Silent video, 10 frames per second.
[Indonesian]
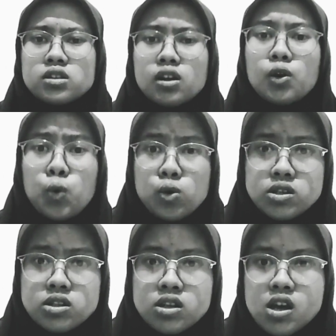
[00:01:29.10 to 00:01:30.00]

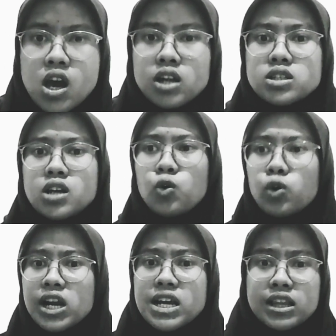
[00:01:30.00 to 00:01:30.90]
terus bisa
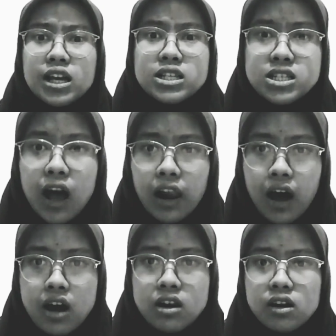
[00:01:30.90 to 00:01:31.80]
kuriling eta
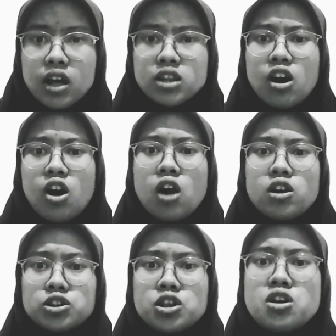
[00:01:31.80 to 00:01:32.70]
jalan tangkal
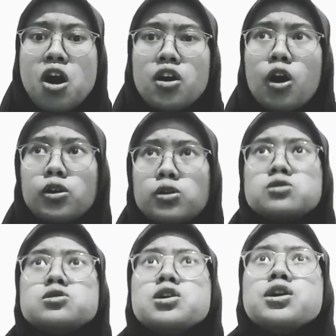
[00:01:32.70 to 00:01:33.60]
nate
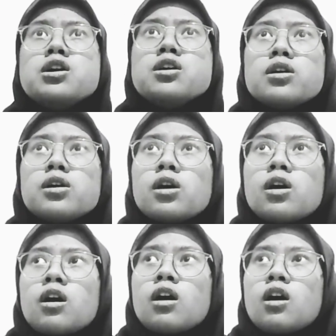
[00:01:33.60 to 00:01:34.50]
gerarode
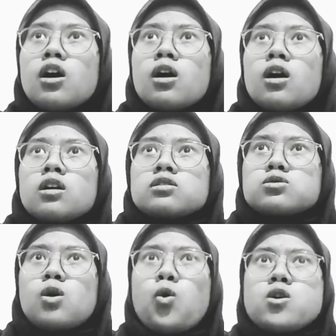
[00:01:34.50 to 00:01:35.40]

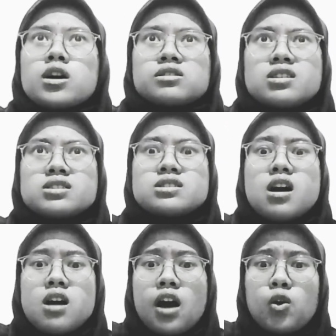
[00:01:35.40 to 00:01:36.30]
daun nate
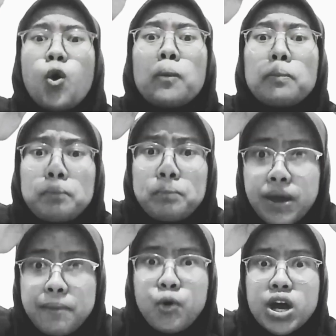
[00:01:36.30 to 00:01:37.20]
siga kanop
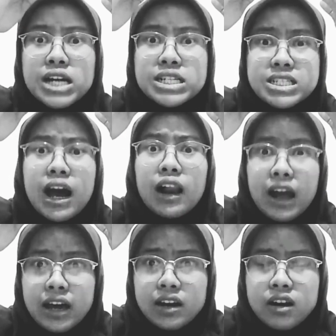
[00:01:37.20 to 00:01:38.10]
pi mau ikan
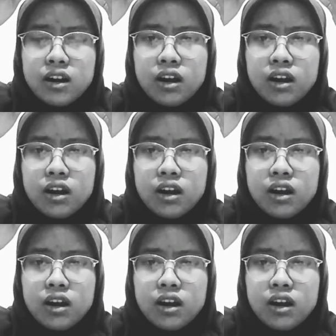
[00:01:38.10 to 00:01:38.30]
jalan